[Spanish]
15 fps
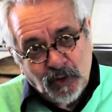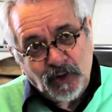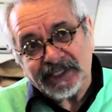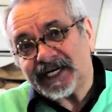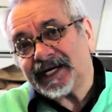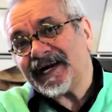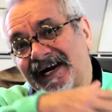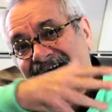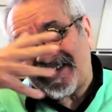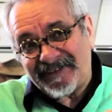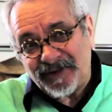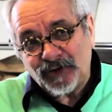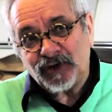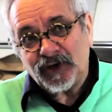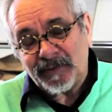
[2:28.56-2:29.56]
con esa
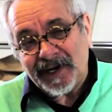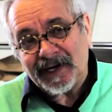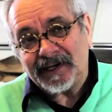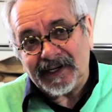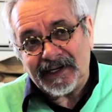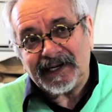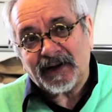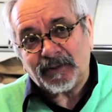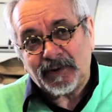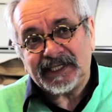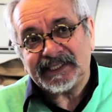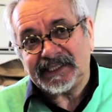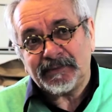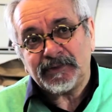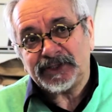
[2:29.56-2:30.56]
narración global en la cual
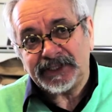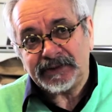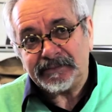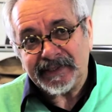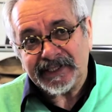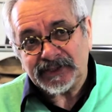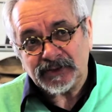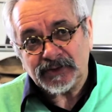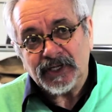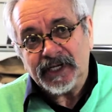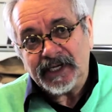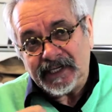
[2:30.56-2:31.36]
estamos inmersos.